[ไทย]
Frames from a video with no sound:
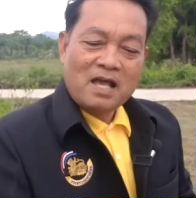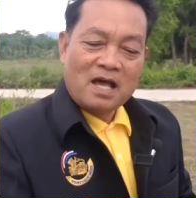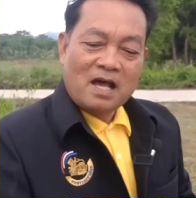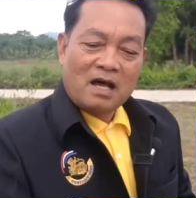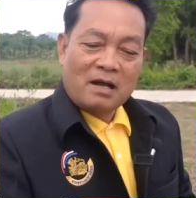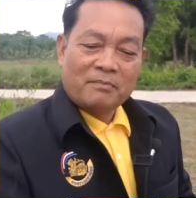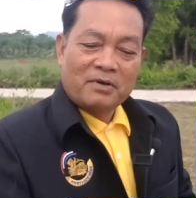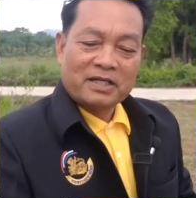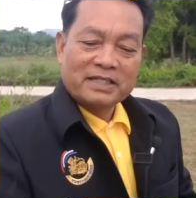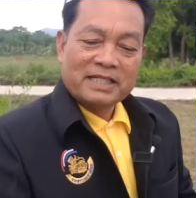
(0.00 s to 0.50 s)

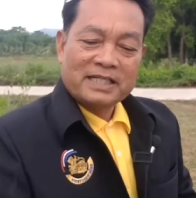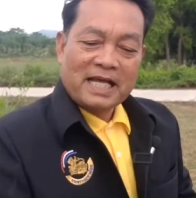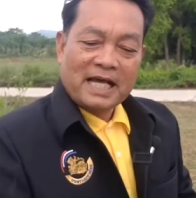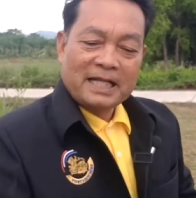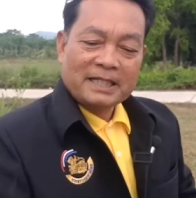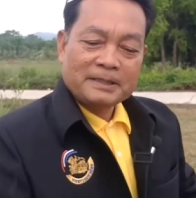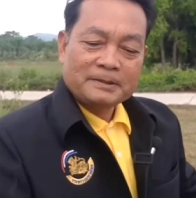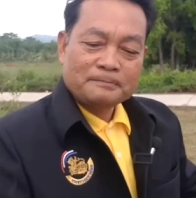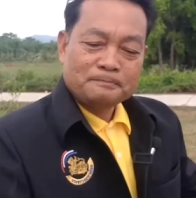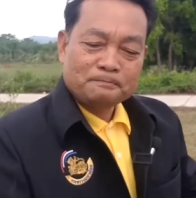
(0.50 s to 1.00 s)
เพราะฉะนั้
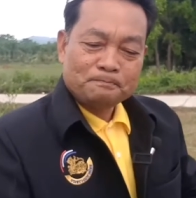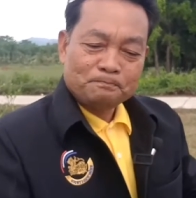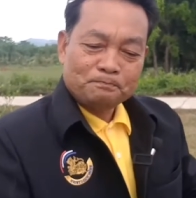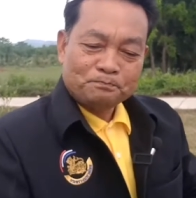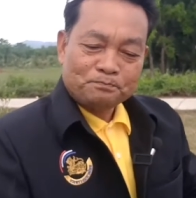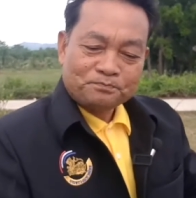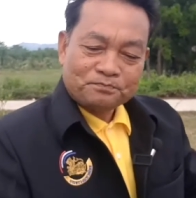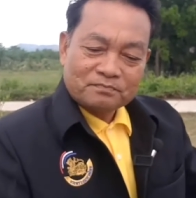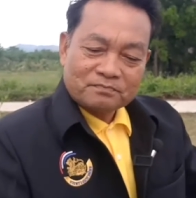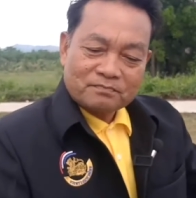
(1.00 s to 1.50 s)
น
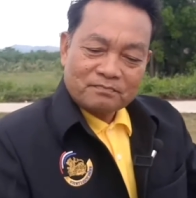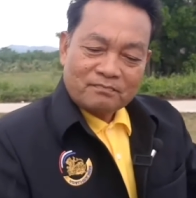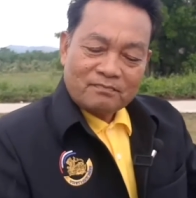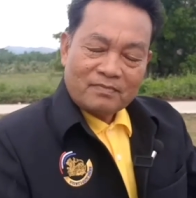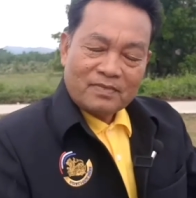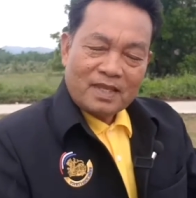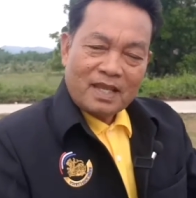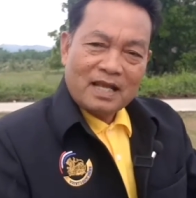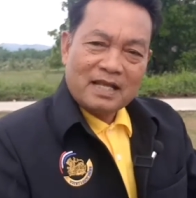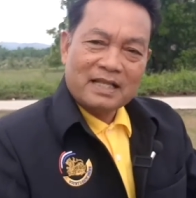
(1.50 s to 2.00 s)

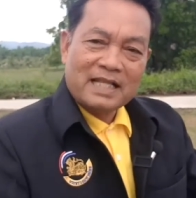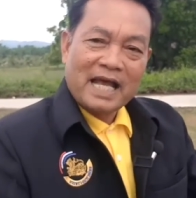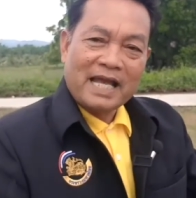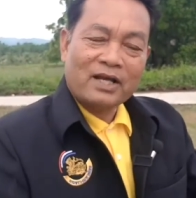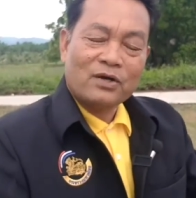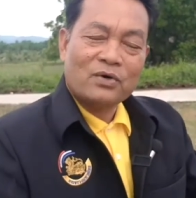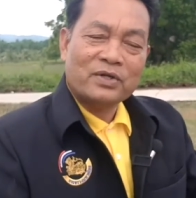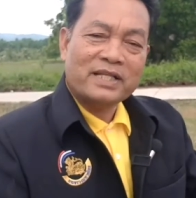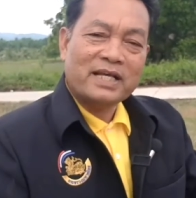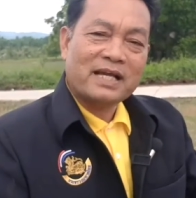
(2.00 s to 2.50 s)
หลาย
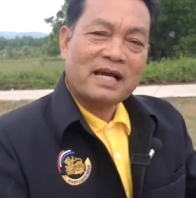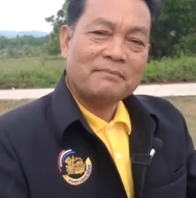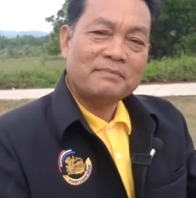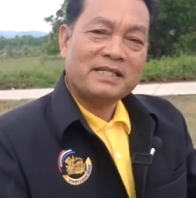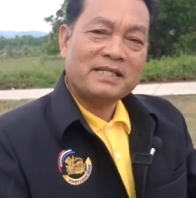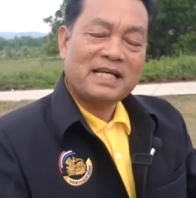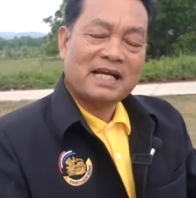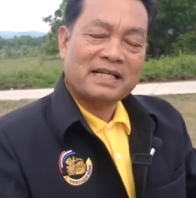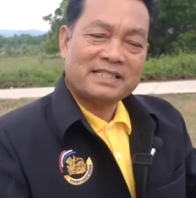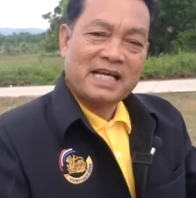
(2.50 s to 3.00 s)
คนนะครับ
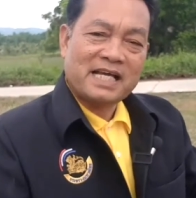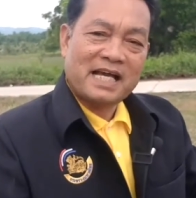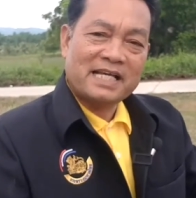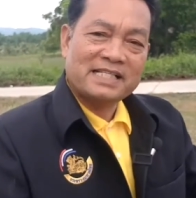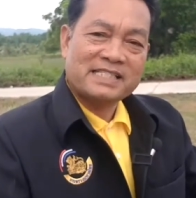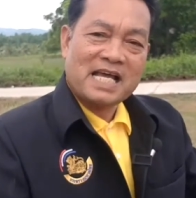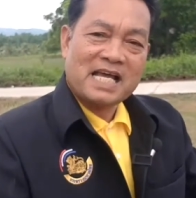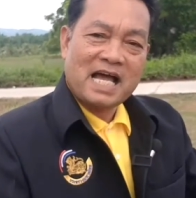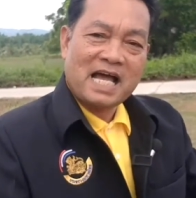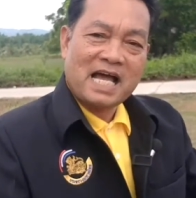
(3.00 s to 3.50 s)
ที่ตั้งใจ
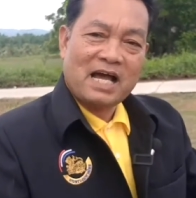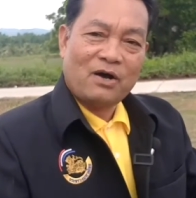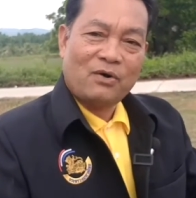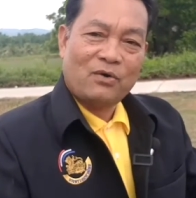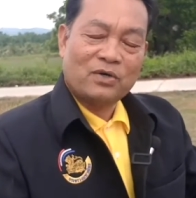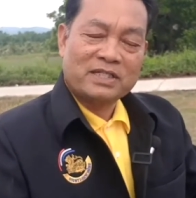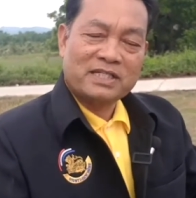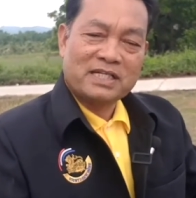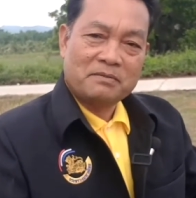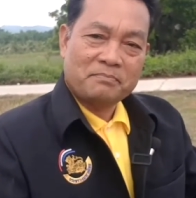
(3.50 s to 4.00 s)
จะโอ
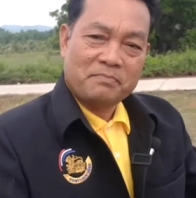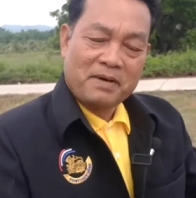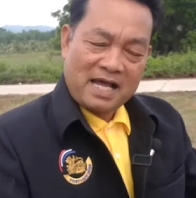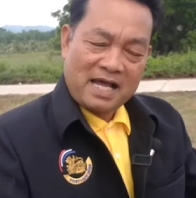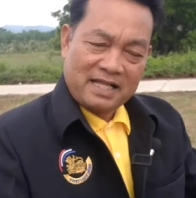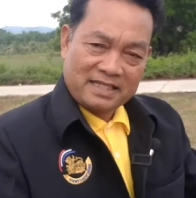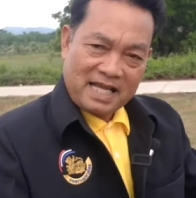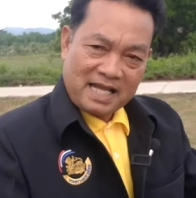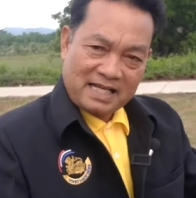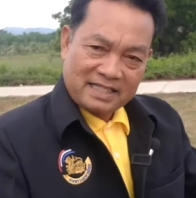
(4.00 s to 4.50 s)
นเงินผ่าน
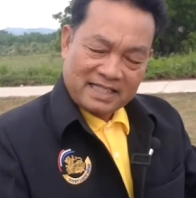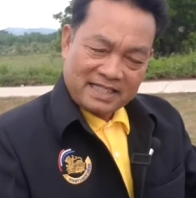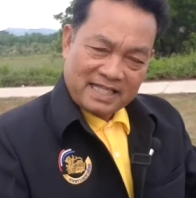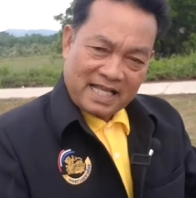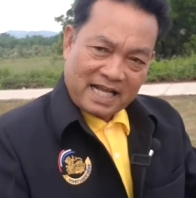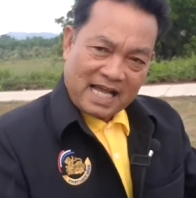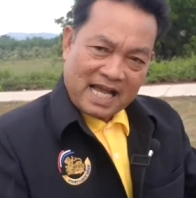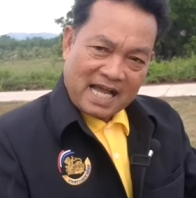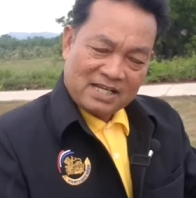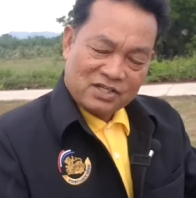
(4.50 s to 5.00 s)
ทางธนา
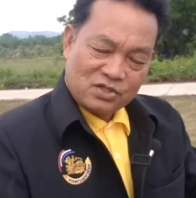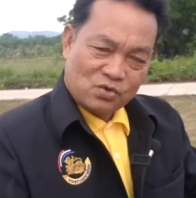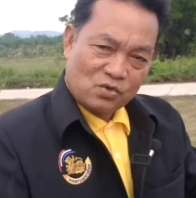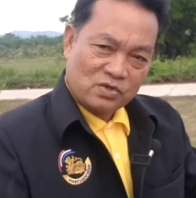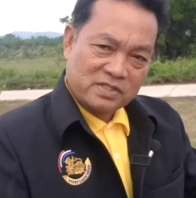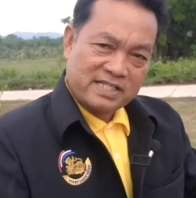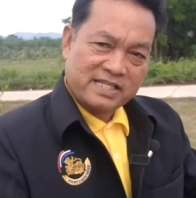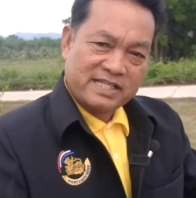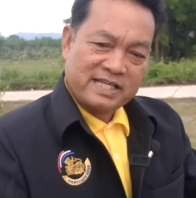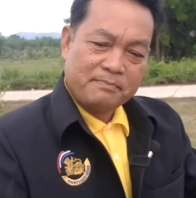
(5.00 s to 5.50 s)
คารส่ง
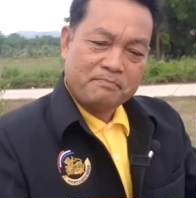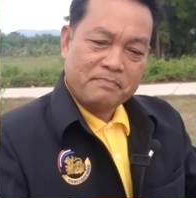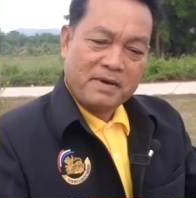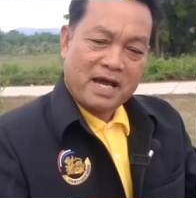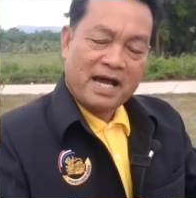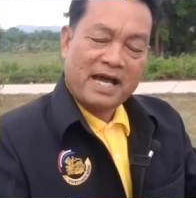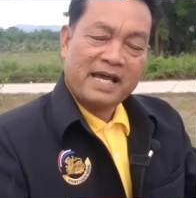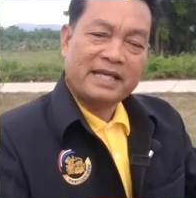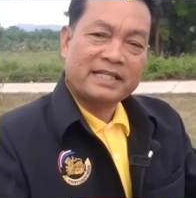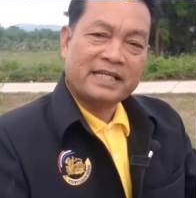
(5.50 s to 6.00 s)
ทลิปมา
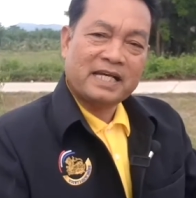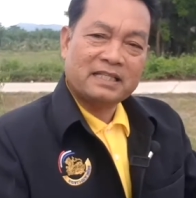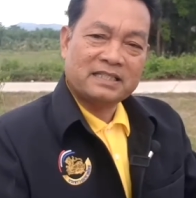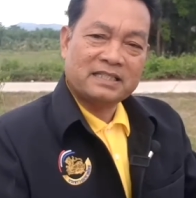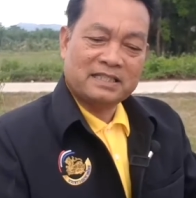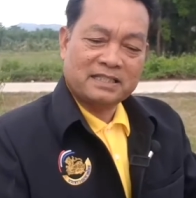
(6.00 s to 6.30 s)
ให้ท่าน